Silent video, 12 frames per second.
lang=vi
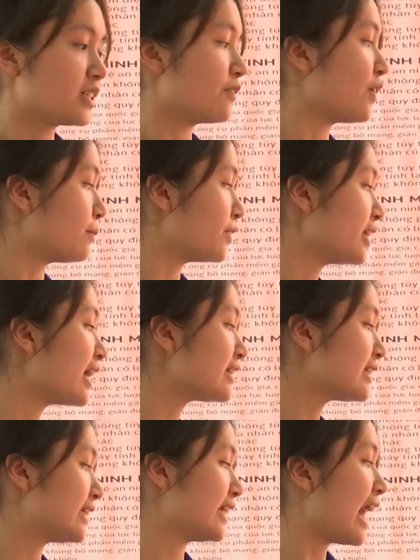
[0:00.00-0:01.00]
Sản phẩm thứ nhất
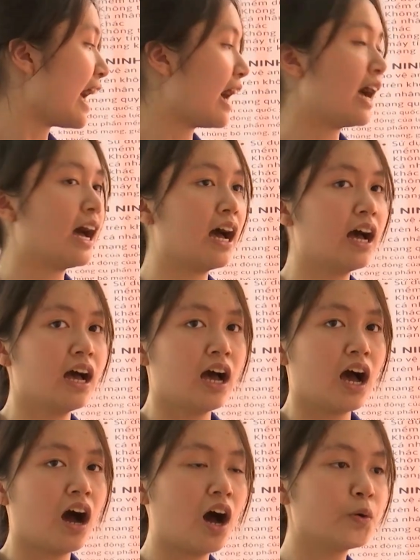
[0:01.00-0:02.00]
chính là
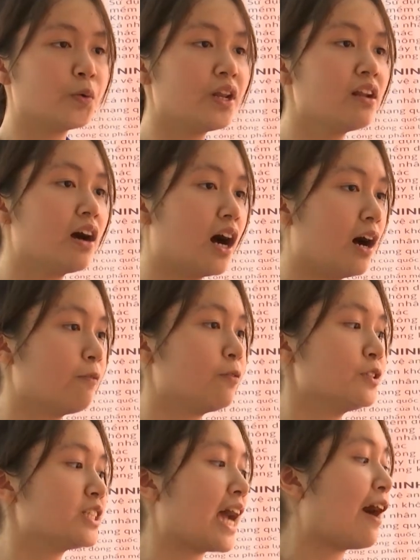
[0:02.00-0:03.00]
núi lửa
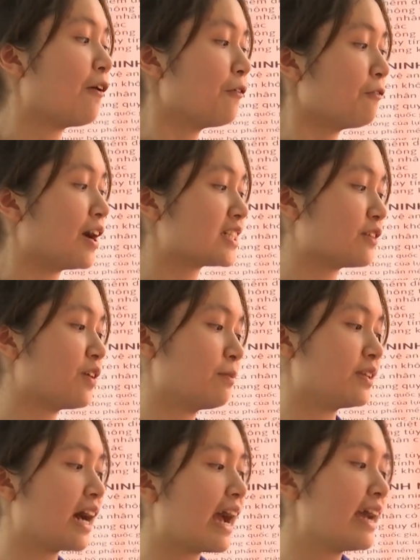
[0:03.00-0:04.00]
phun trào và sản
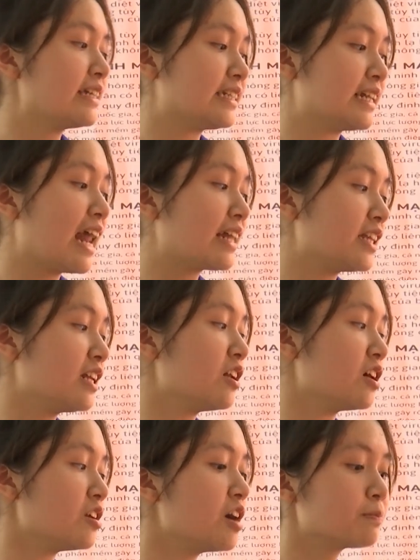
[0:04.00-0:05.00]
phẩm thứ hai chính là tên
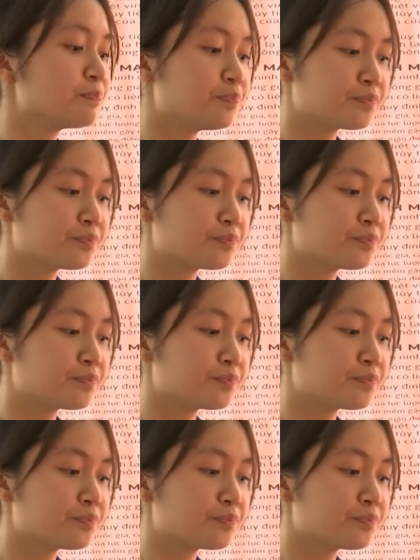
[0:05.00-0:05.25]
lửa nước.